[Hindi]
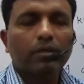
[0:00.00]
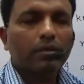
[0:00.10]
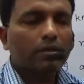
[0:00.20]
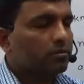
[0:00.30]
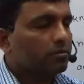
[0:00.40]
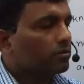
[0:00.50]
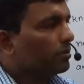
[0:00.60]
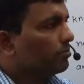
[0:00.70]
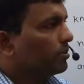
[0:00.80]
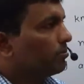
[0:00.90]
किसी
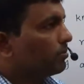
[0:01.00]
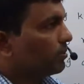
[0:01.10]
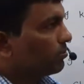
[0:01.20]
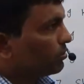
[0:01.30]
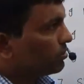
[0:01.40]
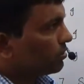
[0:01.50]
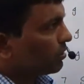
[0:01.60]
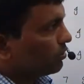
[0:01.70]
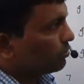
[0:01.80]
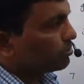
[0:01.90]
भी प्रीपोजिशन का
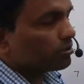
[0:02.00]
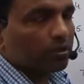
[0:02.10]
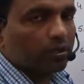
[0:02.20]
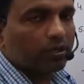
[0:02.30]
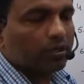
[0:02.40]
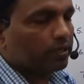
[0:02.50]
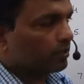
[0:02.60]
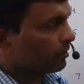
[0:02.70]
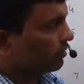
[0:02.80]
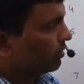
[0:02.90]
यूज नहीं
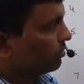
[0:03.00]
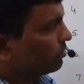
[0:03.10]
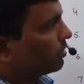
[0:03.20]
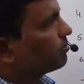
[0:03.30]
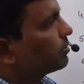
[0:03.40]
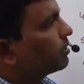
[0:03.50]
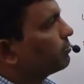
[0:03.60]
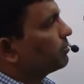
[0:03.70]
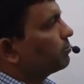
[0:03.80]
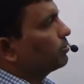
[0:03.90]
करते हैं तो यहाँ पर ये
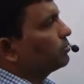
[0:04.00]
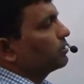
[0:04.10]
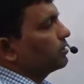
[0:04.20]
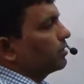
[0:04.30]
प्रीपोजिशन यहाँ पे